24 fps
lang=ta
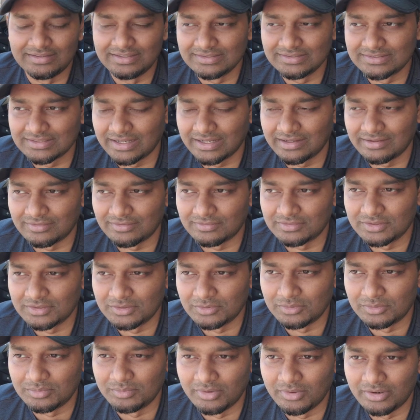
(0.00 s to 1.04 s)
டிசையர் uh, வந்து
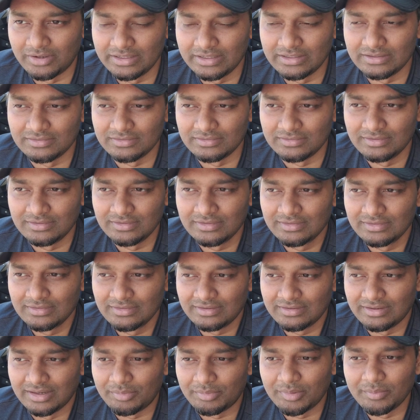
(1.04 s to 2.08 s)
ஒரு பேர்னிங்
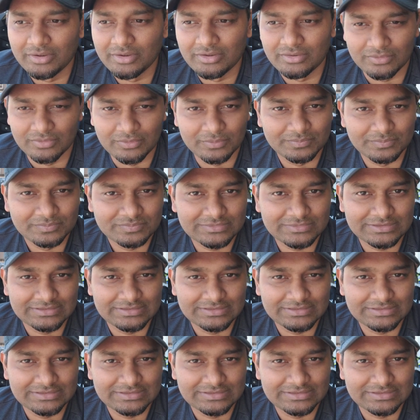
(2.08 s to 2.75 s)
எப்போவுமே இருக்கும்